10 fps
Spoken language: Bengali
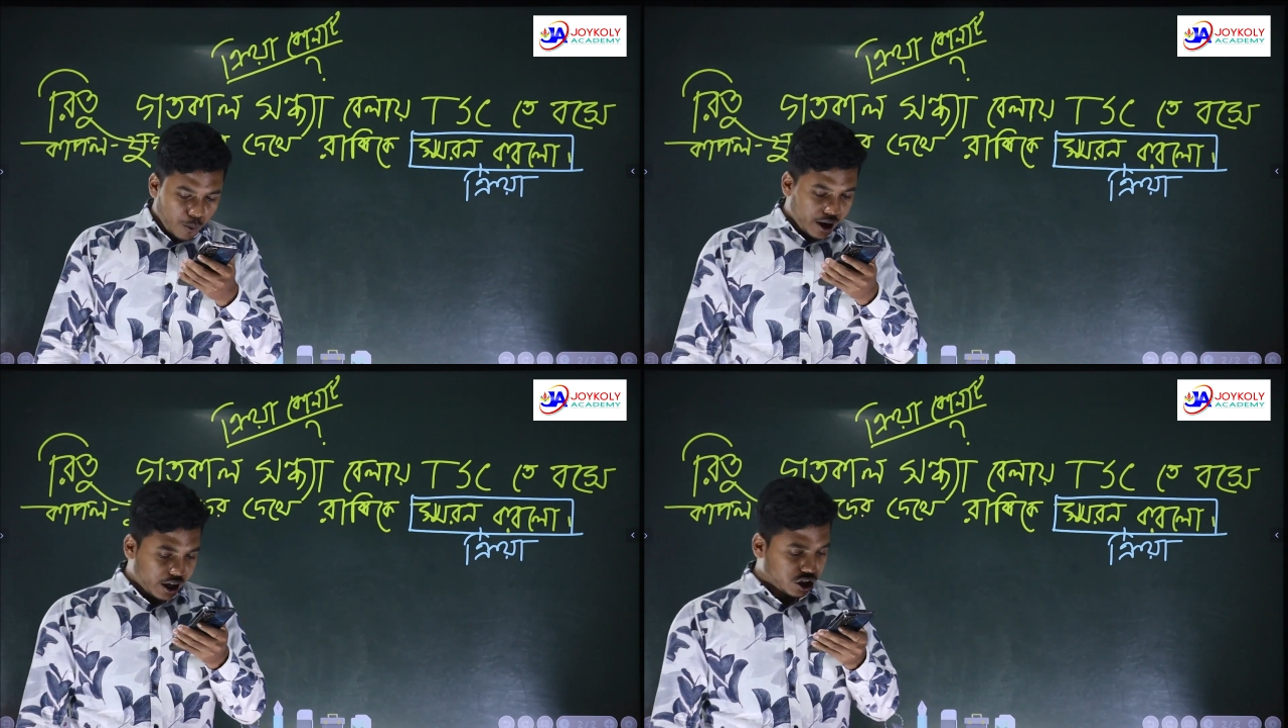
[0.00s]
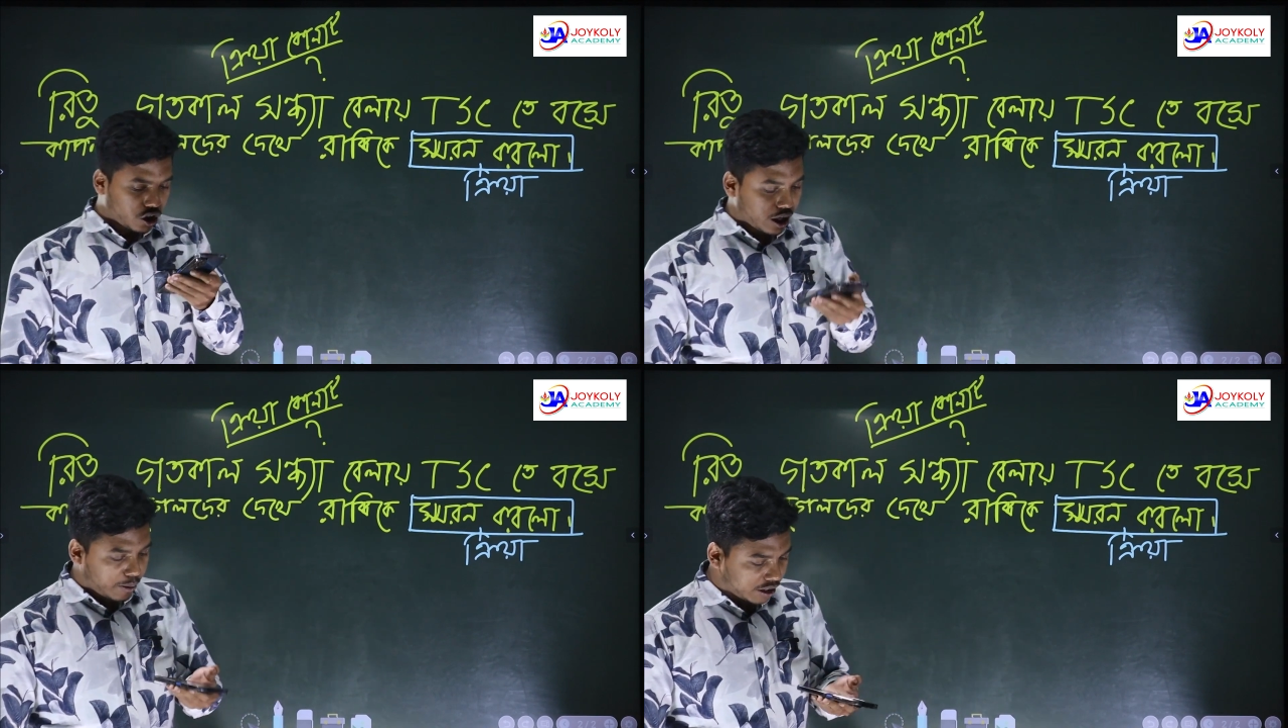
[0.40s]
হুমায়রা
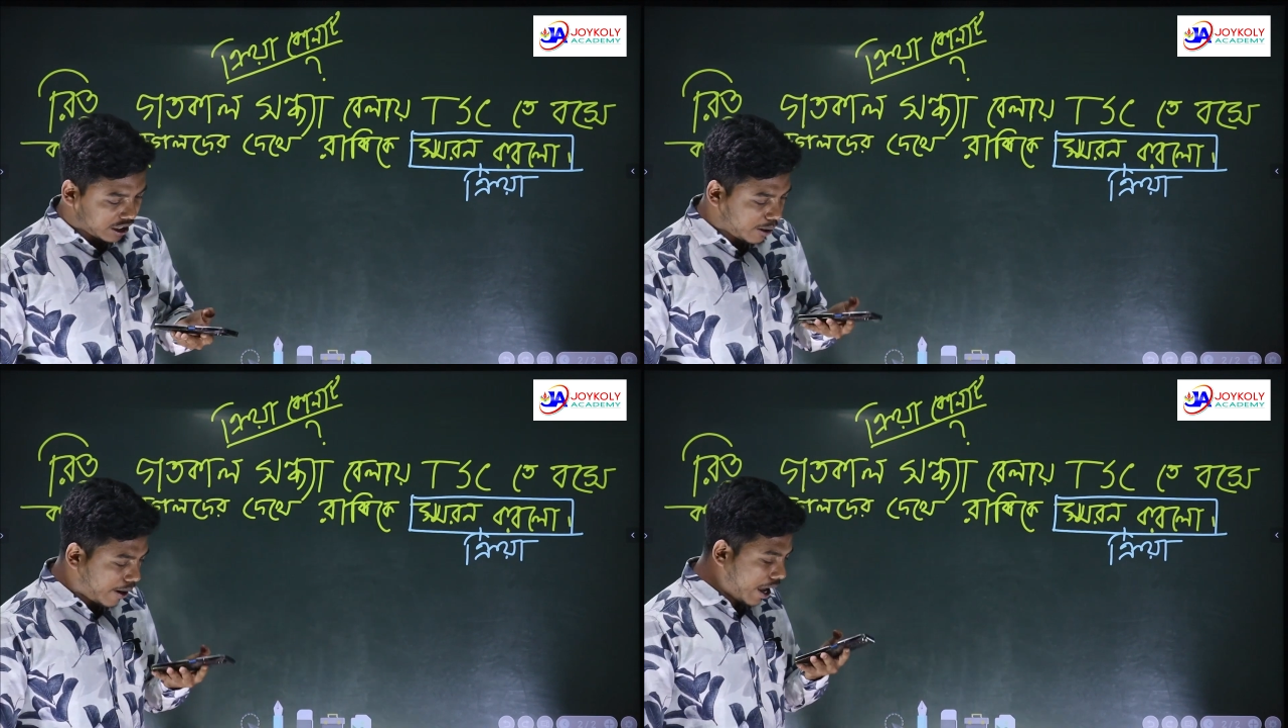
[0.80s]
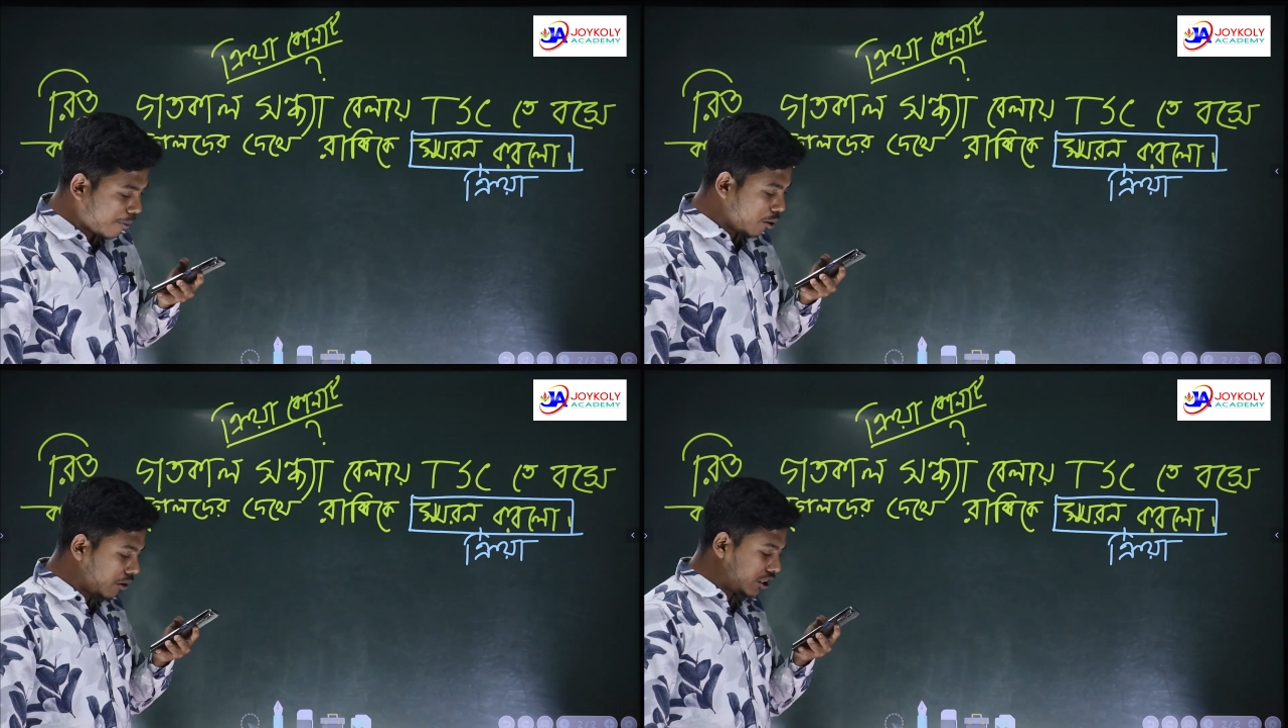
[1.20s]
সরকার বলতেছে ভাই
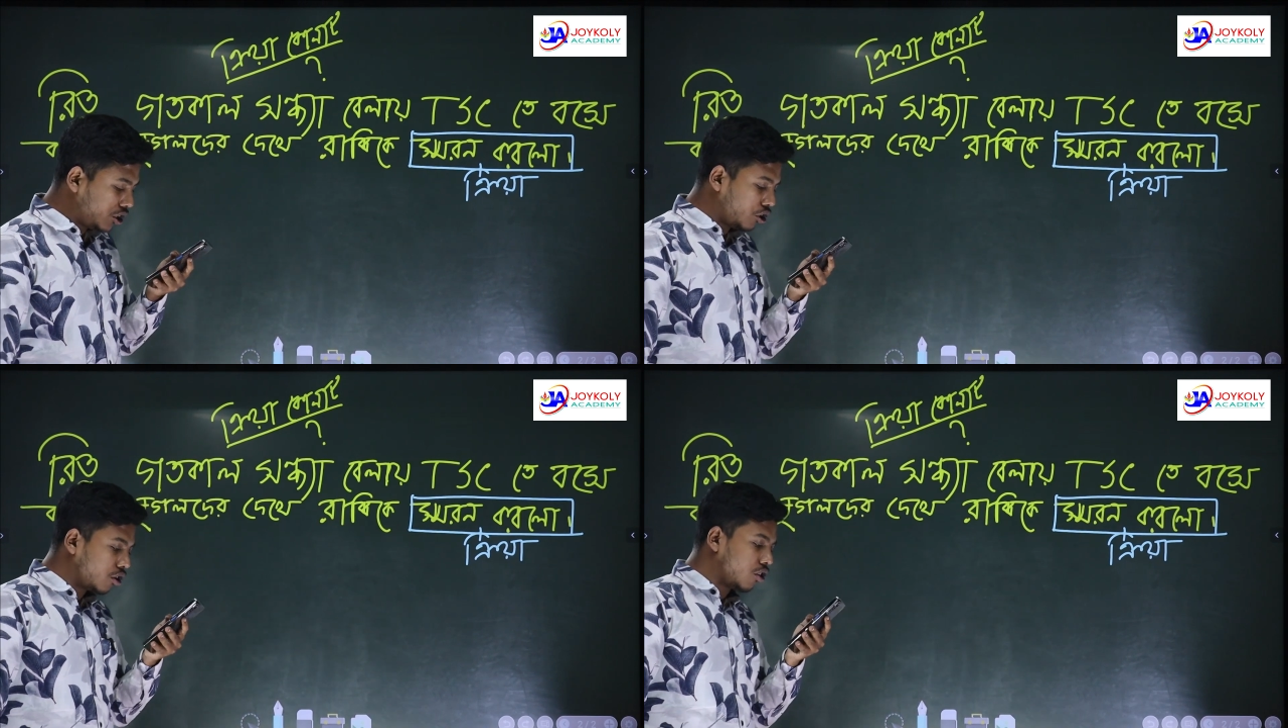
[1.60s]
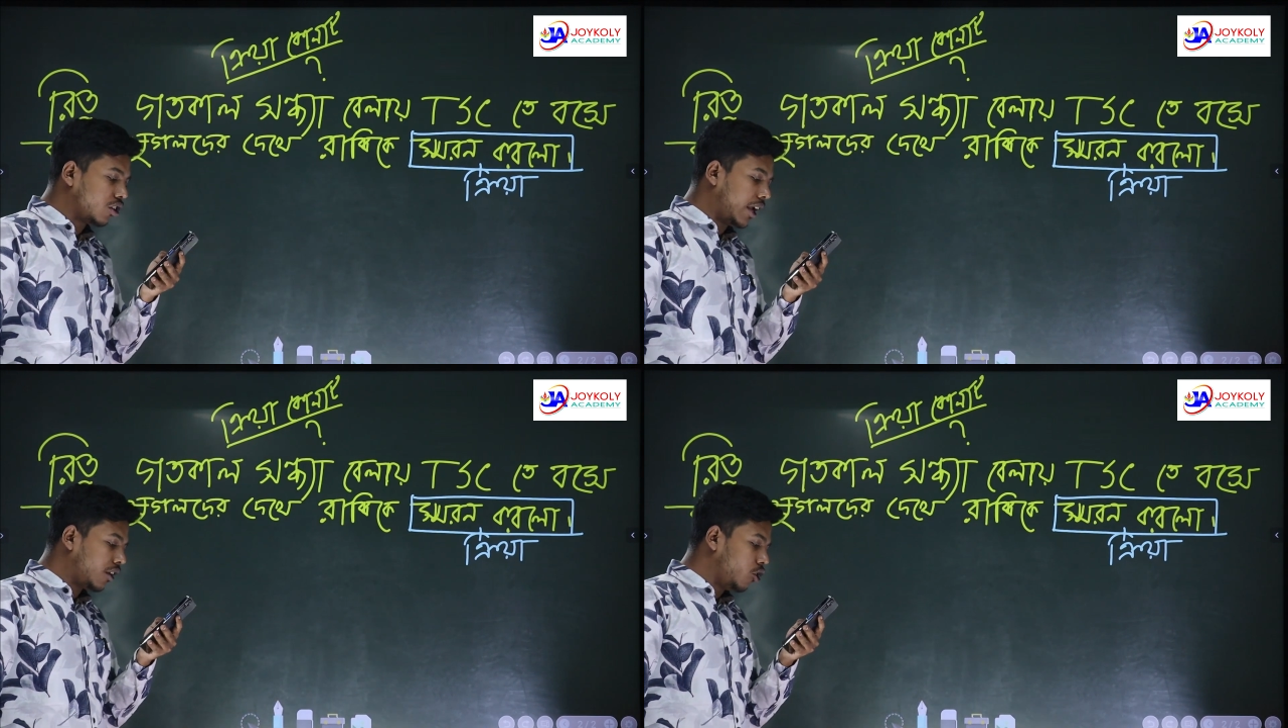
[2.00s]
আমিও বলছি স্মরণ করলো
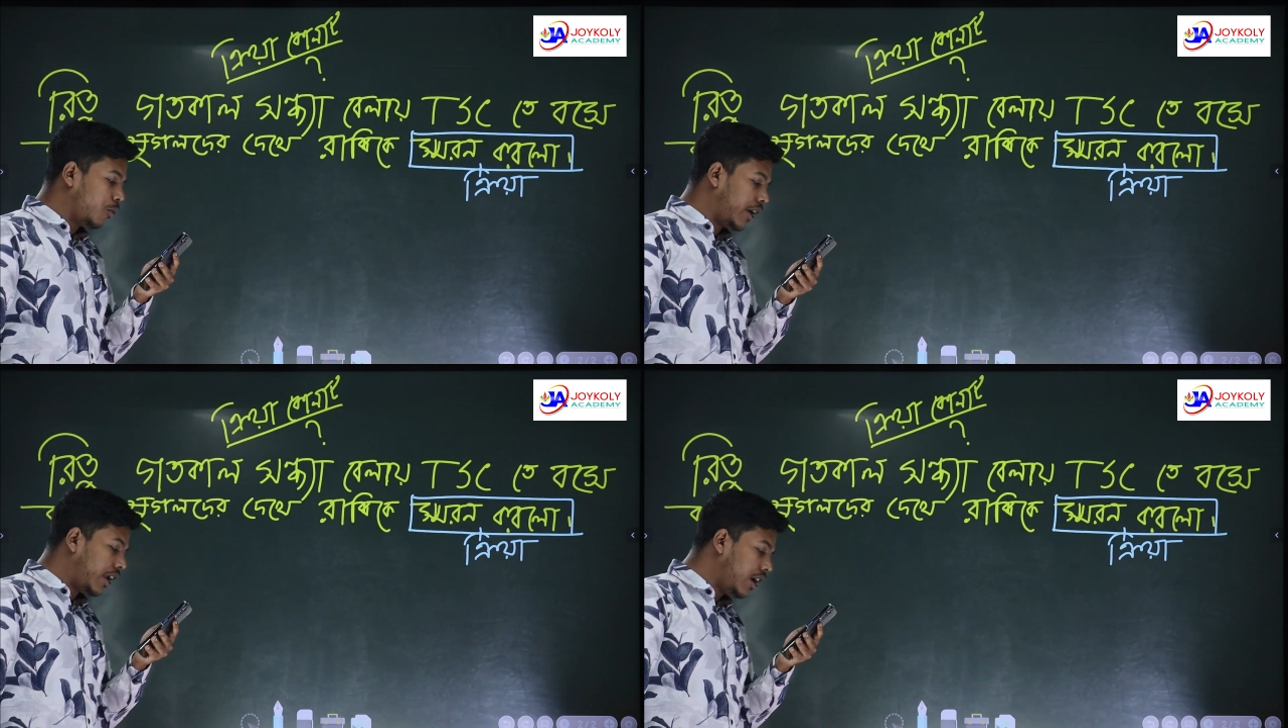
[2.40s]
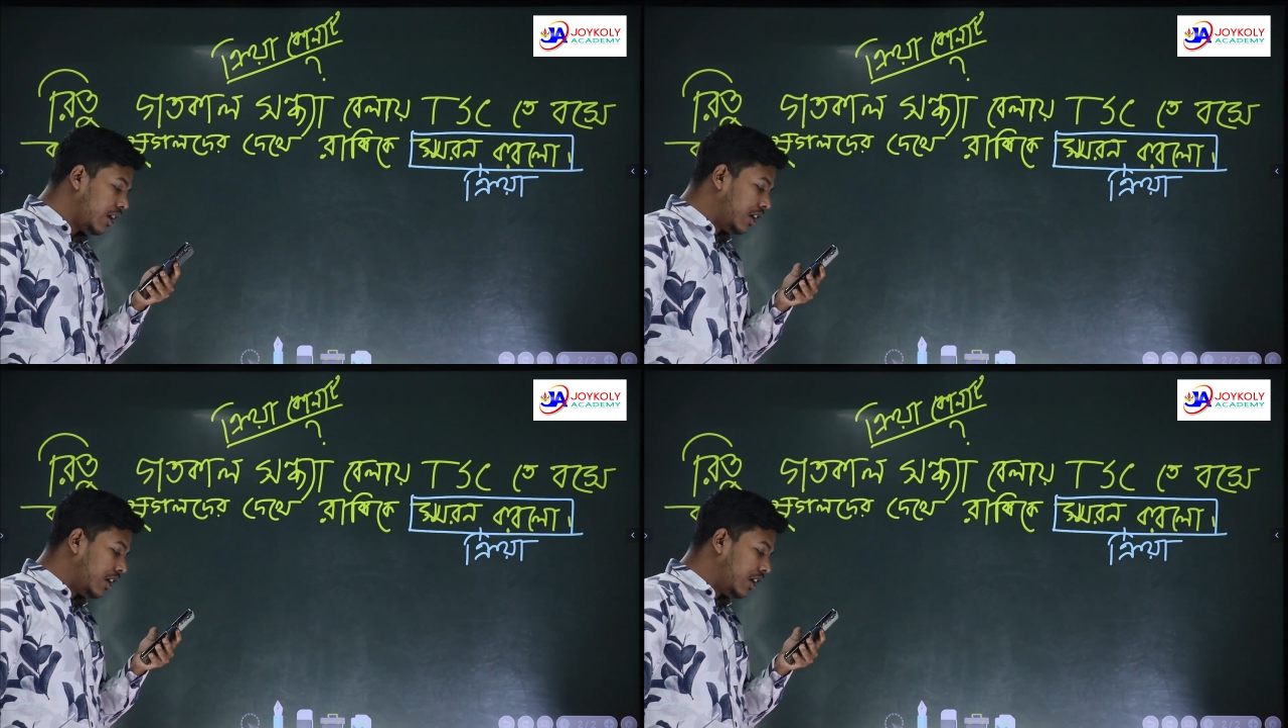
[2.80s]
থ্যাংক ইউ হুমায়রা